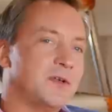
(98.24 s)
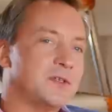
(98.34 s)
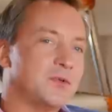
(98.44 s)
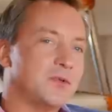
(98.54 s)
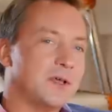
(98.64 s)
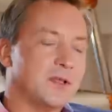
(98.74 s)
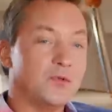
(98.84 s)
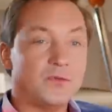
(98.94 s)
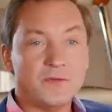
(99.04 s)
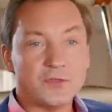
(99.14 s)
вырастут на
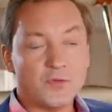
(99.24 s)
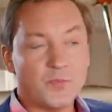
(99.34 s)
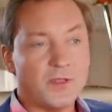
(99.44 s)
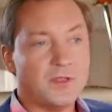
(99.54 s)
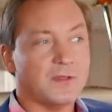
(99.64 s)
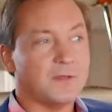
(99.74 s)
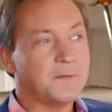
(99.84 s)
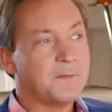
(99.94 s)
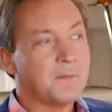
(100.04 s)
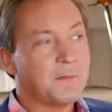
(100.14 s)
одну-две ступени,
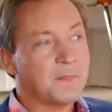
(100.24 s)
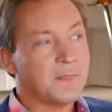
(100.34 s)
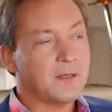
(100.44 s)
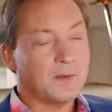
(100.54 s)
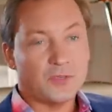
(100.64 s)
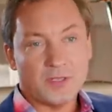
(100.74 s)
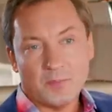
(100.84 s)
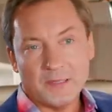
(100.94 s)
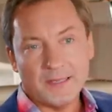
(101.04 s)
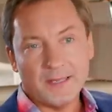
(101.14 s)
работая
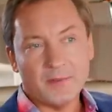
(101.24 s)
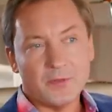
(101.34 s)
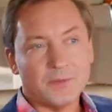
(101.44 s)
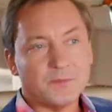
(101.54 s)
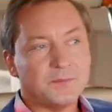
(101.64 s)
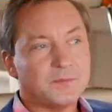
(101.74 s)
по найму